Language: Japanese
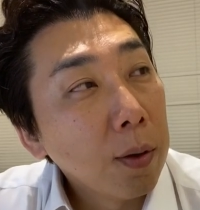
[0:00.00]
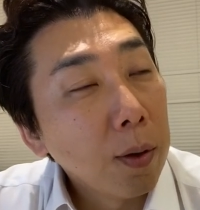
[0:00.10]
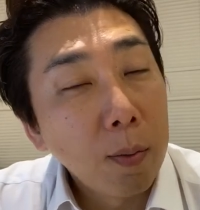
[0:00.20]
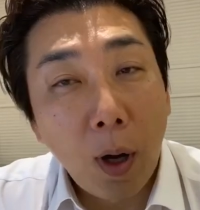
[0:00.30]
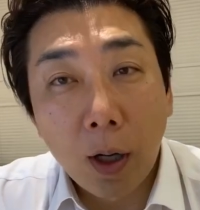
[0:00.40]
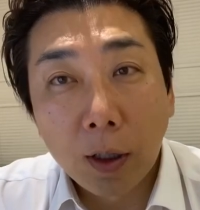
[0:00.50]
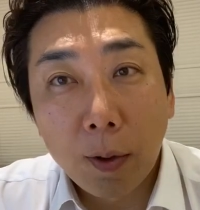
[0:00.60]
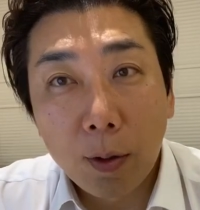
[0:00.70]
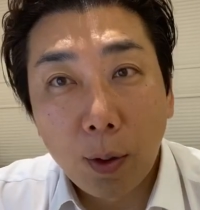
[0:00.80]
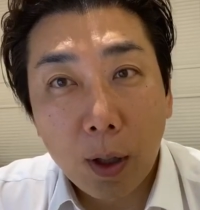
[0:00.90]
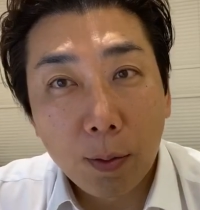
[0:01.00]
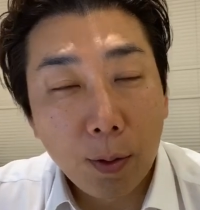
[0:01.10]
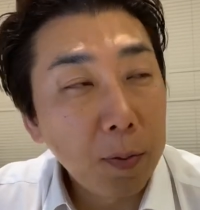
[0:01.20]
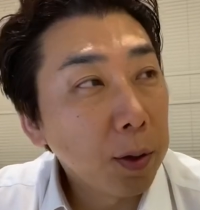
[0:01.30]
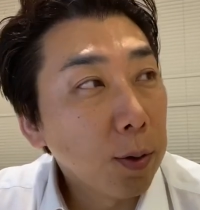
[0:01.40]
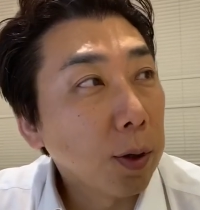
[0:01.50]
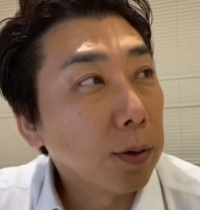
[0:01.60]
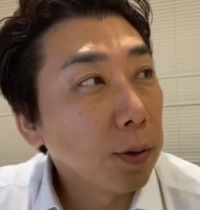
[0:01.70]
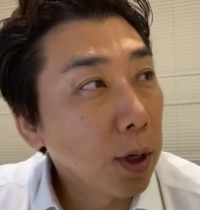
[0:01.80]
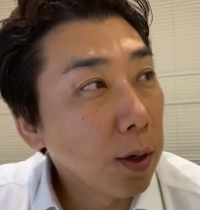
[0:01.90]
まあ、始まるとあっという間というかで
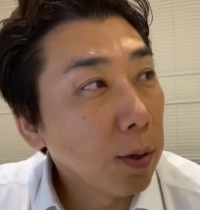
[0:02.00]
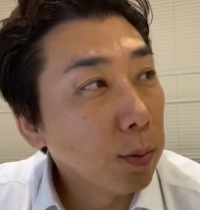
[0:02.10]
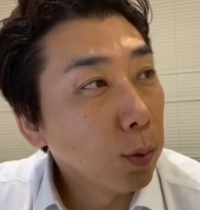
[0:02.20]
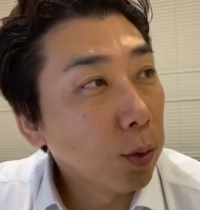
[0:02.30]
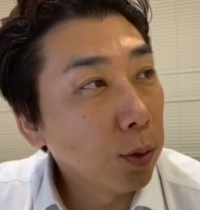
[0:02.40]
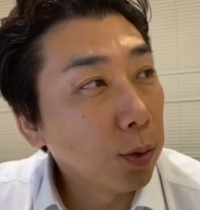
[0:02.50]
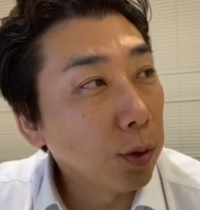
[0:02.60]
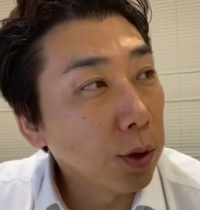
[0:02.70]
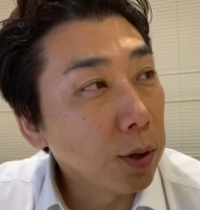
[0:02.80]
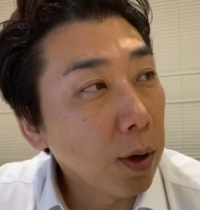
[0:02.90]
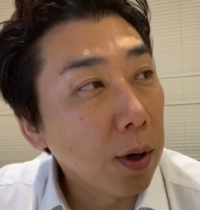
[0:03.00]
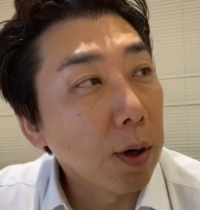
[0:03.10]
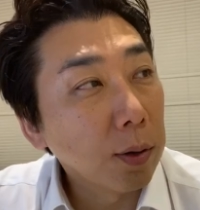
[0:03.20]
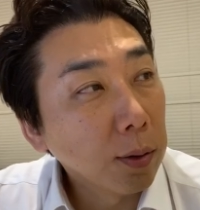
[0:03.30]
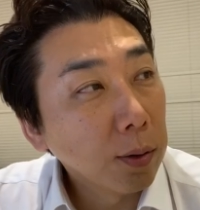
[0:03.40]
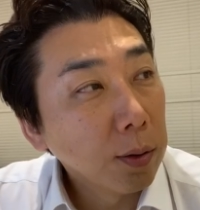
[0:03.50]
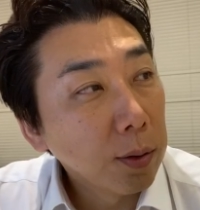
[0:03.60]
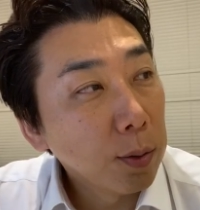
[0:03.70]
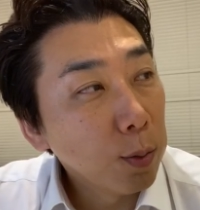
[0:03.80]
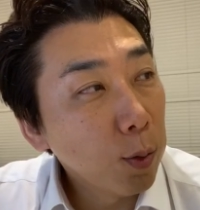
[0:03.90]
すねもうすぐにあ
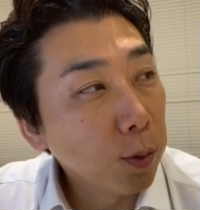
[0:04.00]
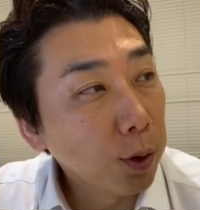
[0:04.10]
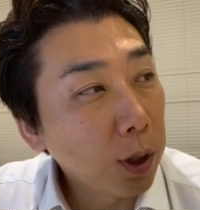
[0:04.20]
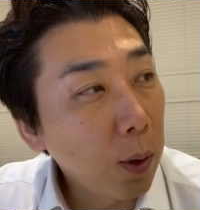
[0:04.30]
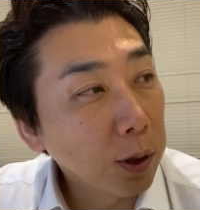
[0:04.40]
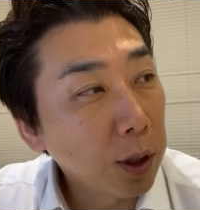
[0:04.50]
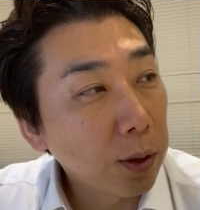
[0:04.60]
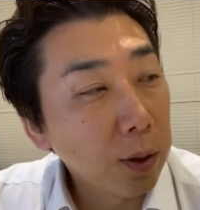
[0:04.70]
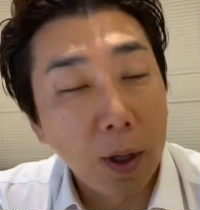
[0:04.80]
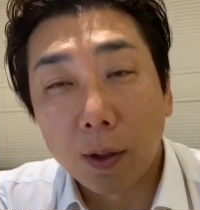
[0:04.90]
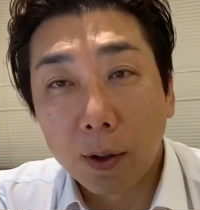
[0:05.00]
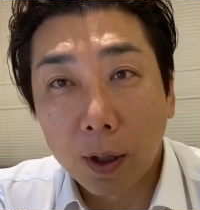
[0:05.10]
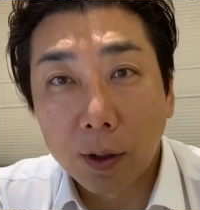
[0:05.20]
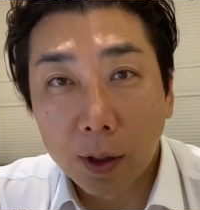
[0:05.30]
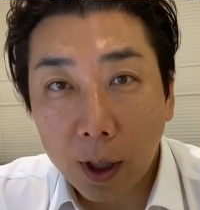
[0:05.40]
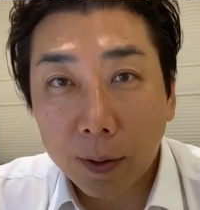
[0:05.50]
あもう2日終わっちゃったんだって感じで。